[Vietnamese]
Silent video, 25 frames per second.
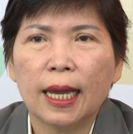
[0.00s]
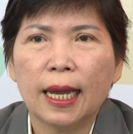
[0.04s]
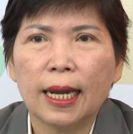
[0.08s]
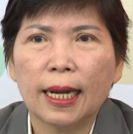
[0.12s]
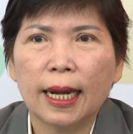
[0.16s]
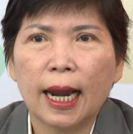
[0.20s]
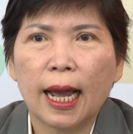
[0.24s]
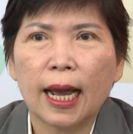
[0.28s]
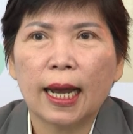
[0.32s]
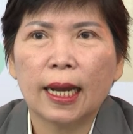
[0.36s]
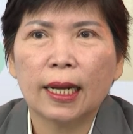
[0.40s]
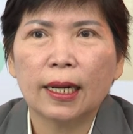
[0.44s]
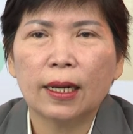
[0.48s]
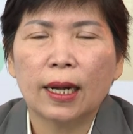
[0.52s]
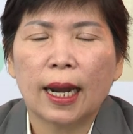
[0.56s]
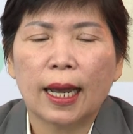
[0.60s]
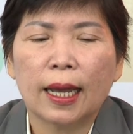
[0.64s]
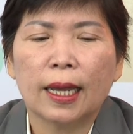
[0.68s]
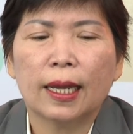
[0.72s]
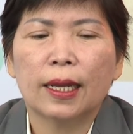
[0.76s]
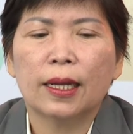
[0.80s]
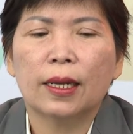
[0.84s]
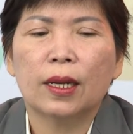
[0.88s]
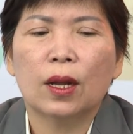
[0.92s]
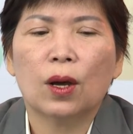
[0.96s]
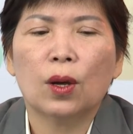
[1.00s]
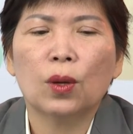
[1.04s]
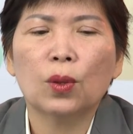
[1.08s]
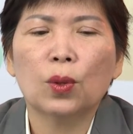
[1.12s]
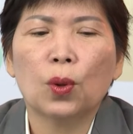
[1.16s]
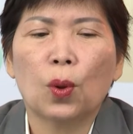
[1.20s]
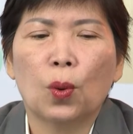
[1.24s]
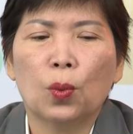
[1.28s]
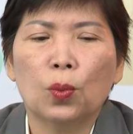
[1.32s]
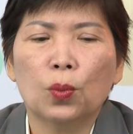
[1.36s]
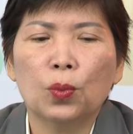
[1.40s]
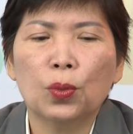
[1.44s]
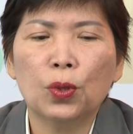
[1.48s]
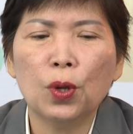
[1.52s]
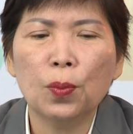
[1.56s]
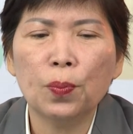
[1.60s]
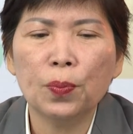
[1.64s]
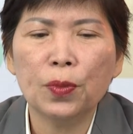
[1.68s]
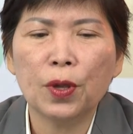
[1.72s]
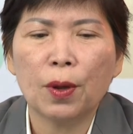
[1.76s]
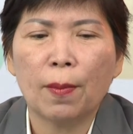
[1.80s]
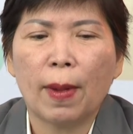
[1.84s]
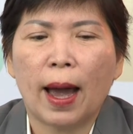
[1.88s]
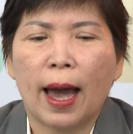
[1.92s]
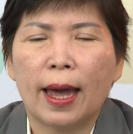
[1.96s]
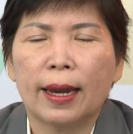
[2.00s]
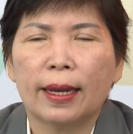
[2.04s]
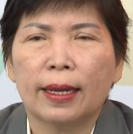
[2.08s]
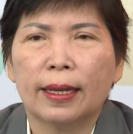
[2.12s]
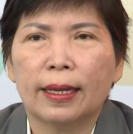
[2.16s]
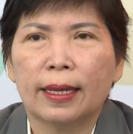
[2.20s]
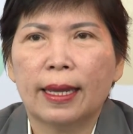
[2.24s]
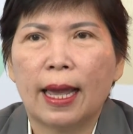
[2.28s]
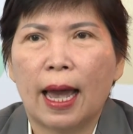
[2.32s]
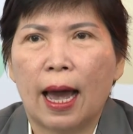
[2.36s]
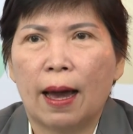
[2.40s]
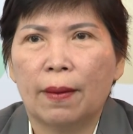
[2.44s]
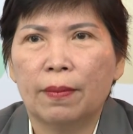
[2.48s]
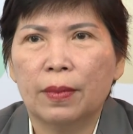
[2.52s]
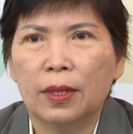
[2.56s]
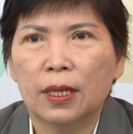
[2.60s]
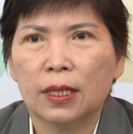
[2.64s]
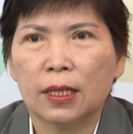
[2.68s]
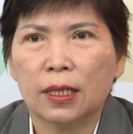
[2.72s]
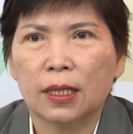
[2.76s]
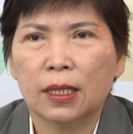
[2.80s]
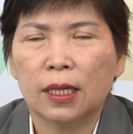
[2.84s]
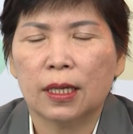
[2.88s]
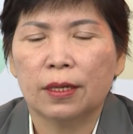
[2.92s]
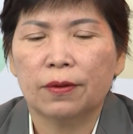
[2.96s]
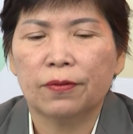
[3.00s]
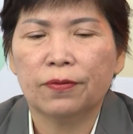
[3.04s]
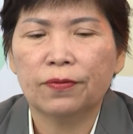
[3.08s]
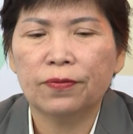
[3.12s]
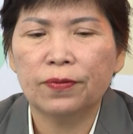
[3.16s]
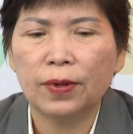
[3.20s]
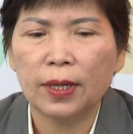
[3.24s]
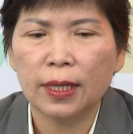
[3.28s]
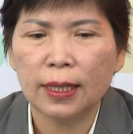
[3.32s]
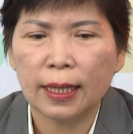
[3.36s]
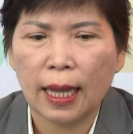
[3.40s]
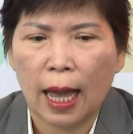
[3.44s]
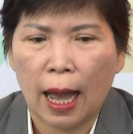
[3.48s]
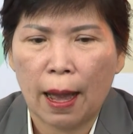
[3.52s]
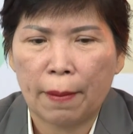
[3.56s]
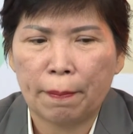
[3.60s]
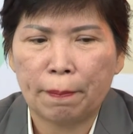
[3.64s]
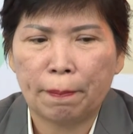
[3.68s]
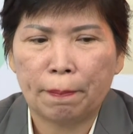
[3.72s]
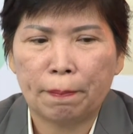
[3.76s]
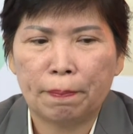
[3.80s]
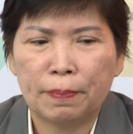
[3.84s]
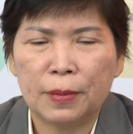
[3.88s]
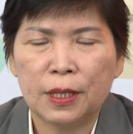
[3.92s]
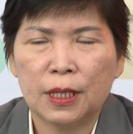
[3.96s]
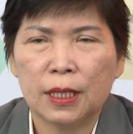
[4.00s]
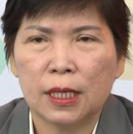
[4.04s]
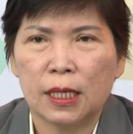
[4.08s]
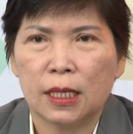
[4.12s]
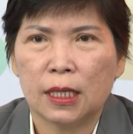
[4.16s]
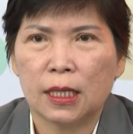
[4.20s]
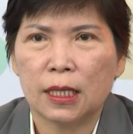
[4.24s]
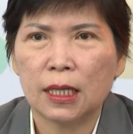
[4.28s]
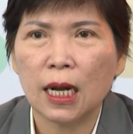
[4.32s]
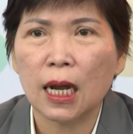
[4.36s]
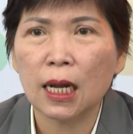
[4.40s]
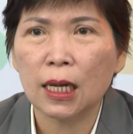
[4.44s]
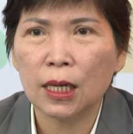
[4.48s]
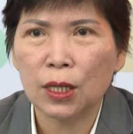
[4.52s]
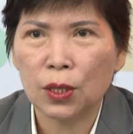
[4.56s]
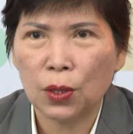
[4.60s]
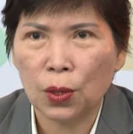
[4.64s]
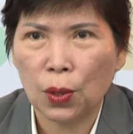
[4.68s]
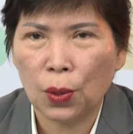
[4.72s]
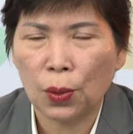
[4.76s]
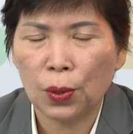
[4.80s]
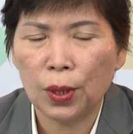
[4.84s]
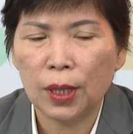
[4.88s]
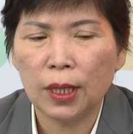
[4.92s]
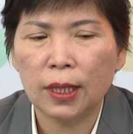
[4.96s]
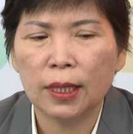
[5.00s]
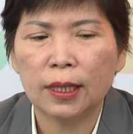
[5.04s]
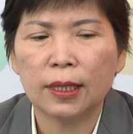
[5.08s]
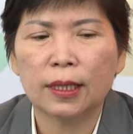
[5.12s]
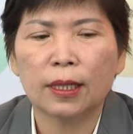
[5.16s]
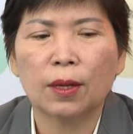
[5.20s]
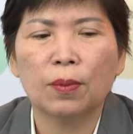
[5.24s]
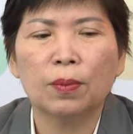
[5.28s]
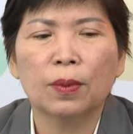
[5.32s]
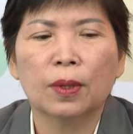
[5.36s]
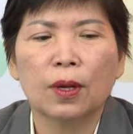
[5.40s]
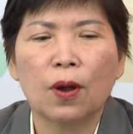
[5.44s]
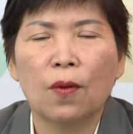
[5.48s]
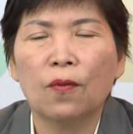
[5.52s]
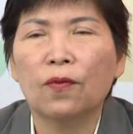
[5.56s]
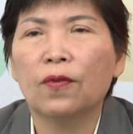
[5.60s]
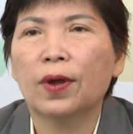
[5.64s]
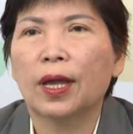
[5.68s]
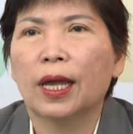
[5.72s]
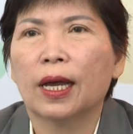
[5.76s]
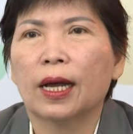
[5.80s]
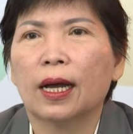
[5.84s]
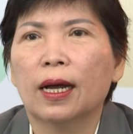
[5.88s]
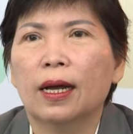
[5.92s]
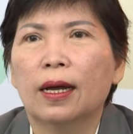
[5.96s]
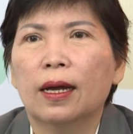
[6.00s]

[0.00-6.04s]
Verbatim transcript: kỹ năng này nó cũng giúp cho bạn giảm được sự phức tạp sự rắc rối trong công việc